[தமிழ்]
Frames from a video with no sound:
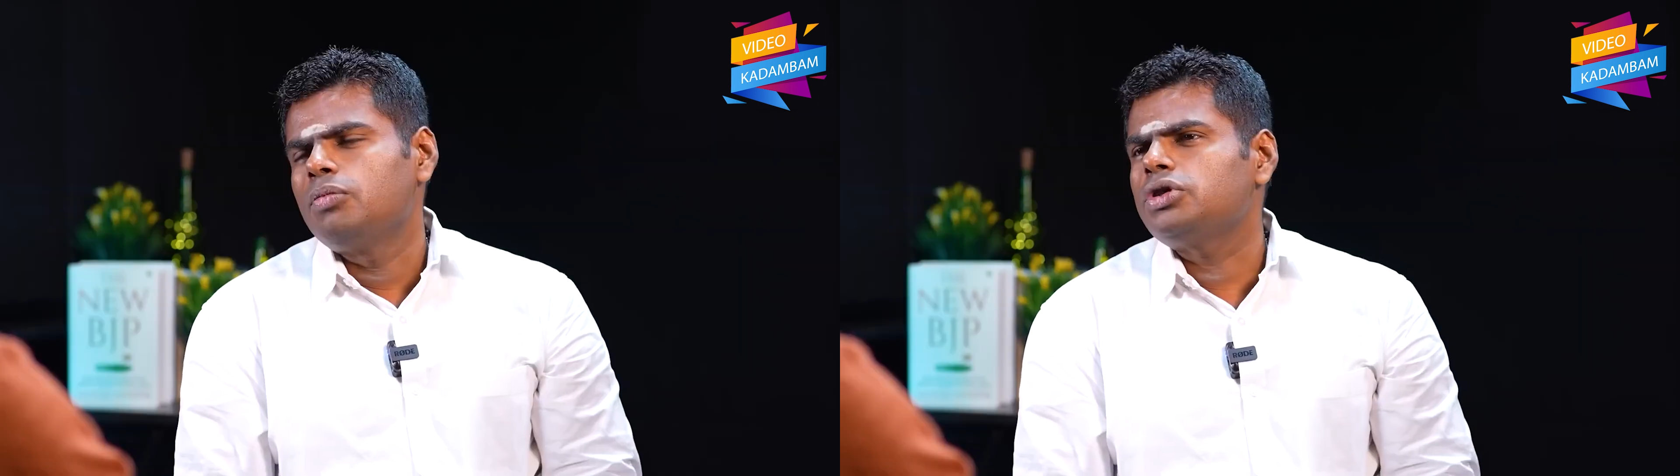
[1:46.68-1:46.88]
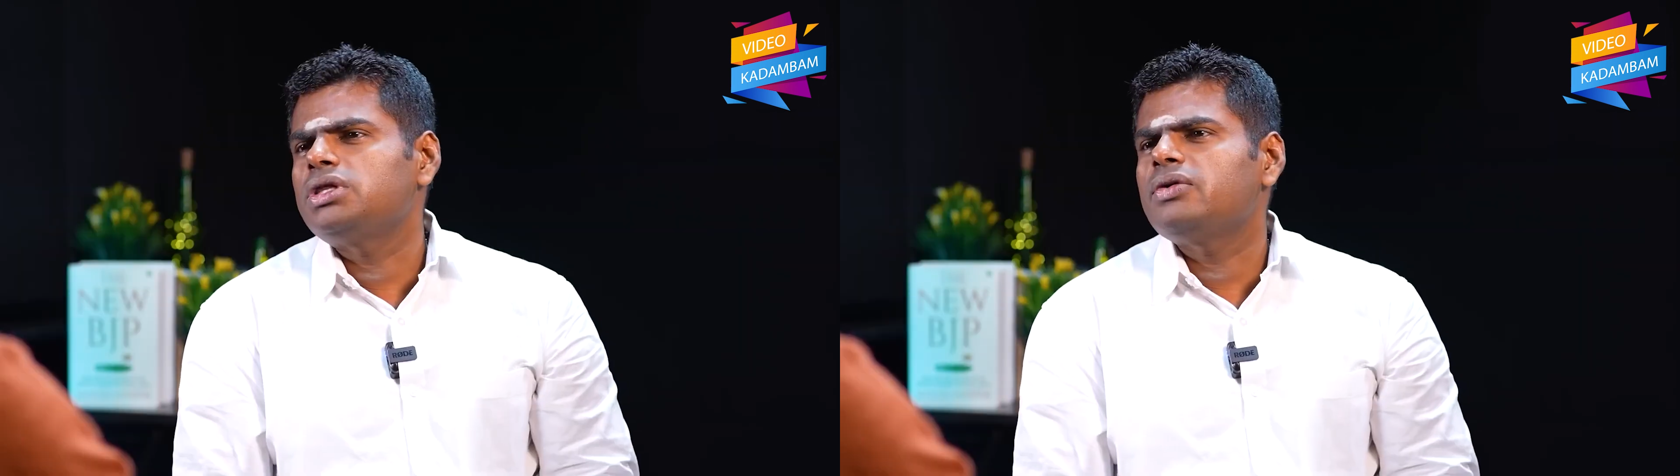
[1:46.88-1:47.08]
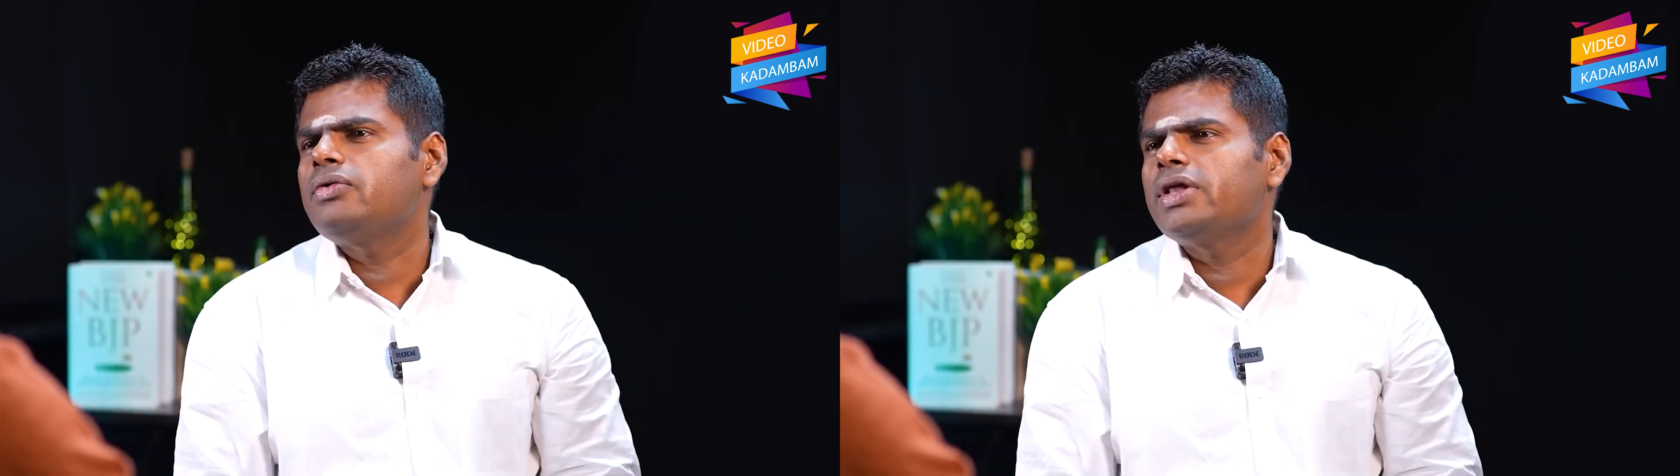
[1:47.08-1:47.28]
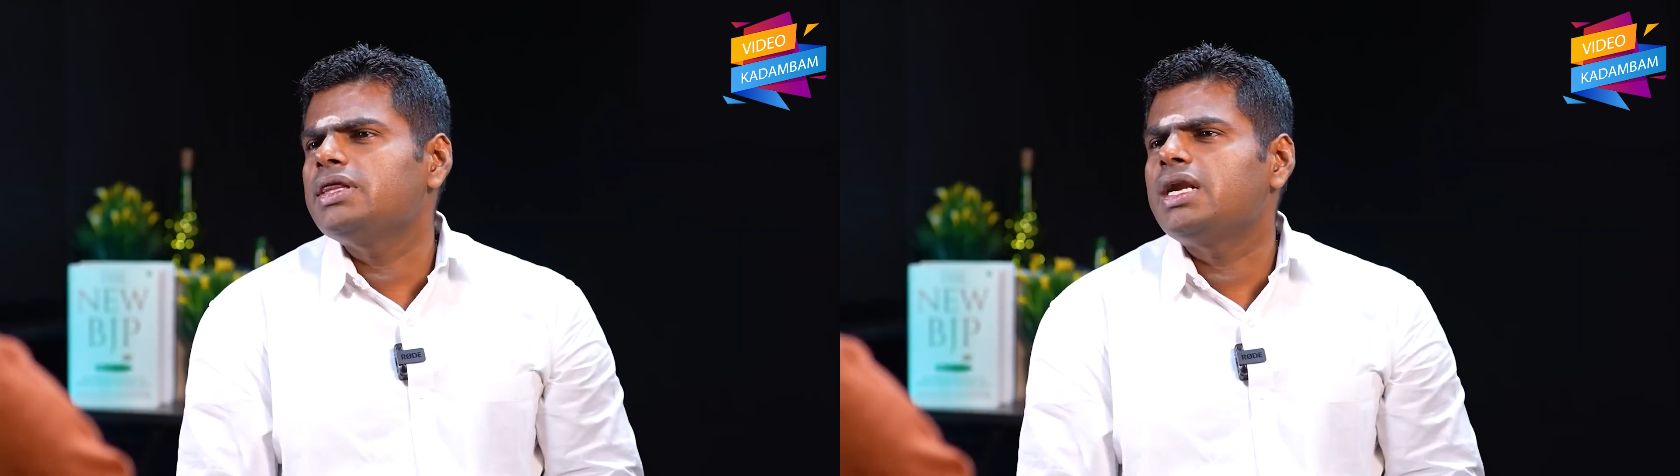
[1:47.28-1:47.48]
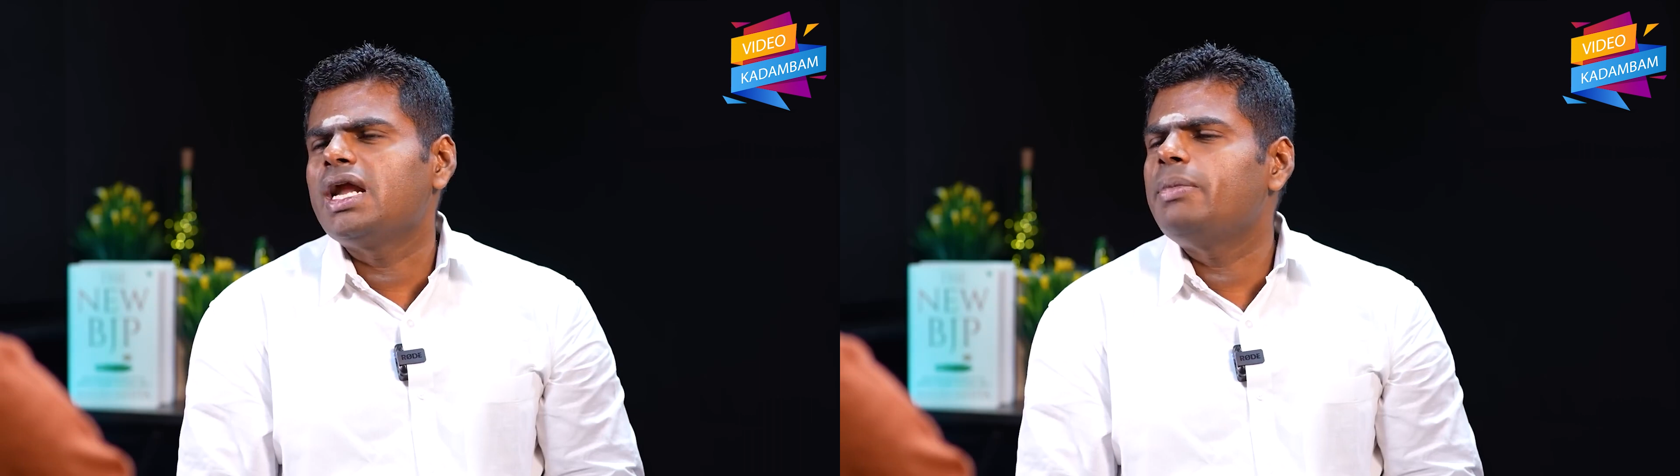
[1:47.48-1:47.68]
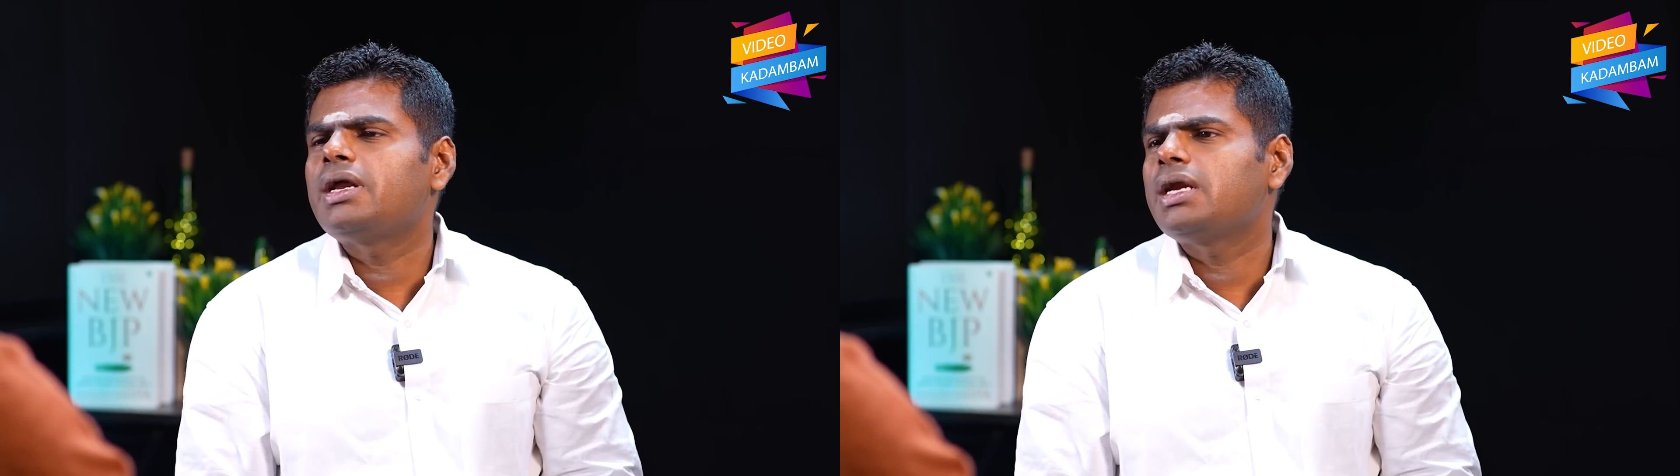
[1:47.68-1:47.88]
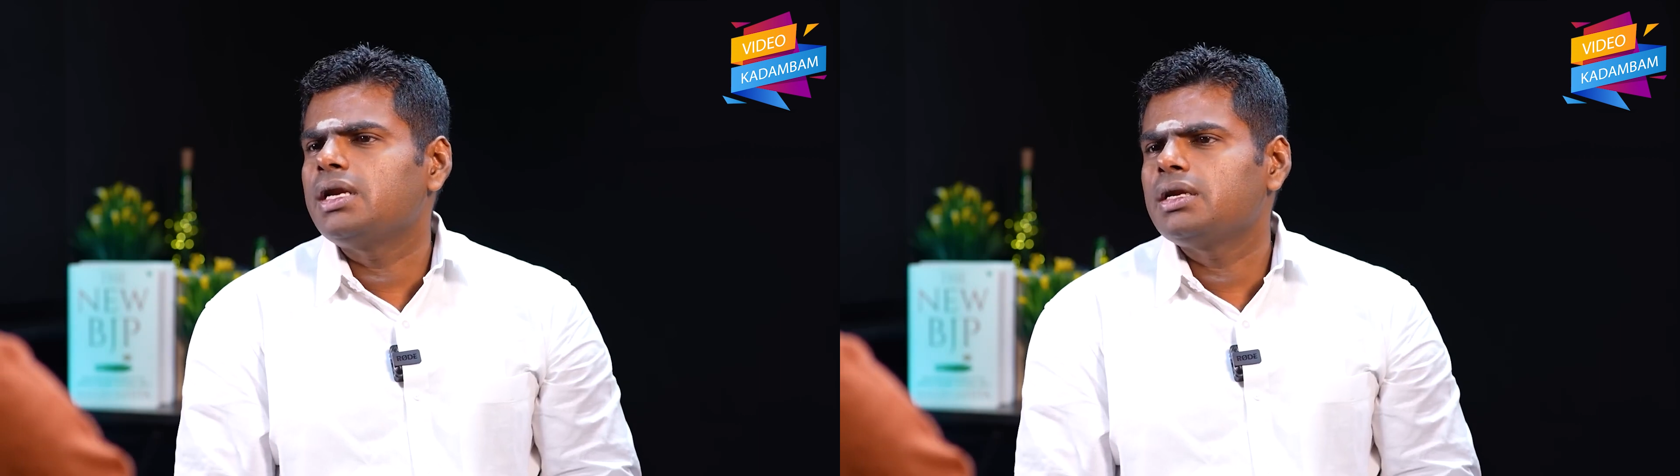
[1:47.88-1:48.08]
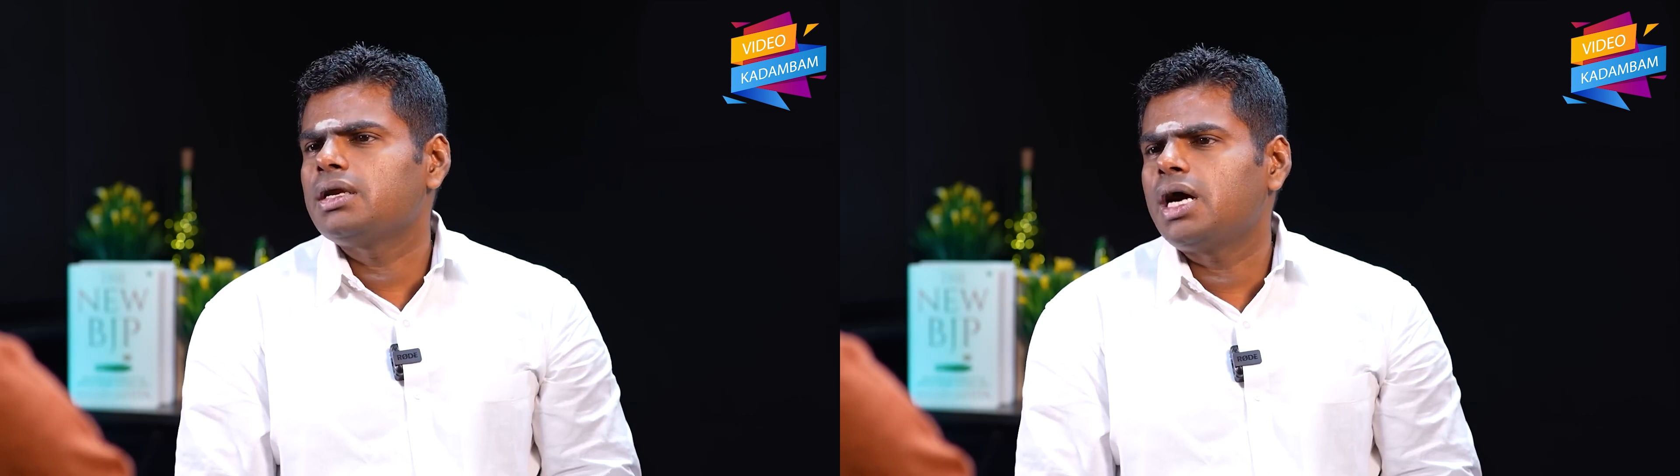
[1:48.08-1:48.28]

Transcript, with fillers: மொத்தம் வந்த நபர்கள்